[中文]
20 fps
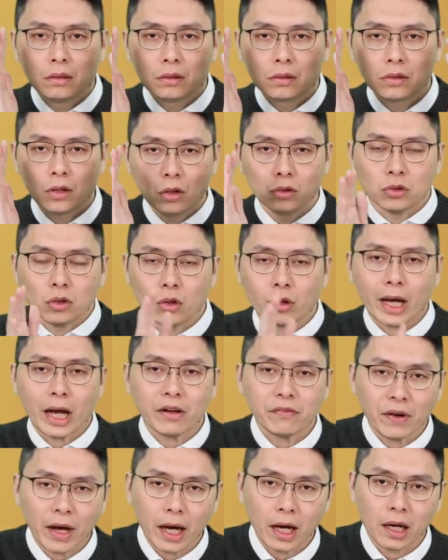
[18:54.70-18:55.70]
共同
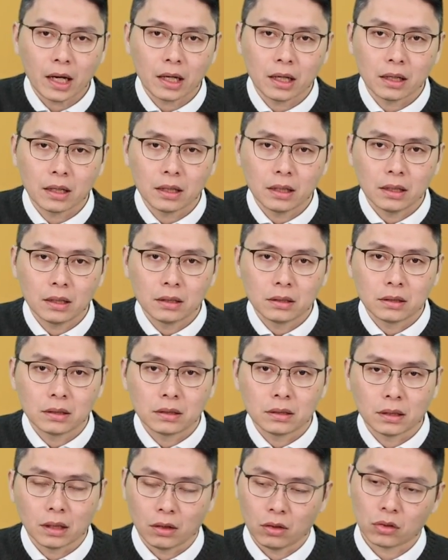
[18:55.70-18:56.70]
开发，
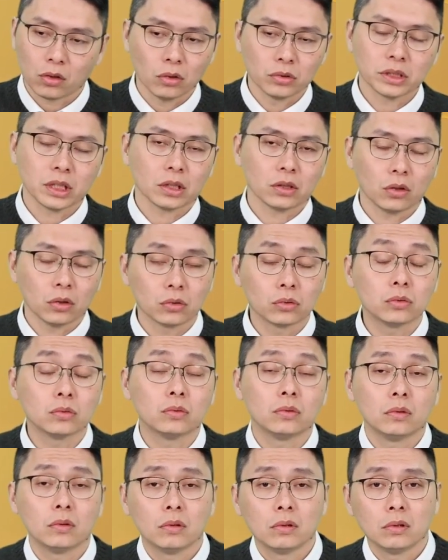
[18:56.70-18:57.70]
然后共享通路，
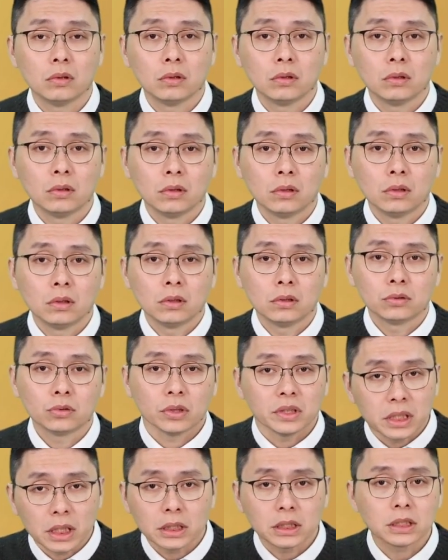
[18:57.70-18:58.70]

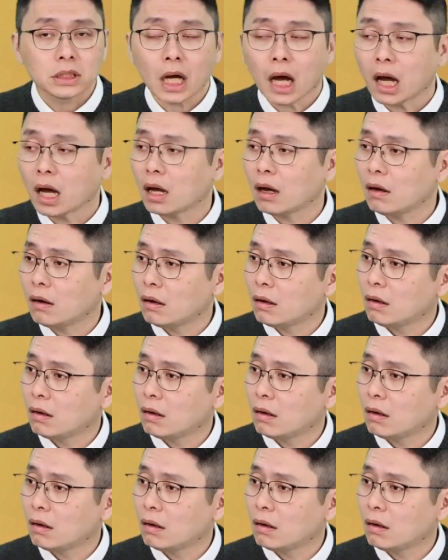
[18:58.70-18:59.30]
所以业绩大好。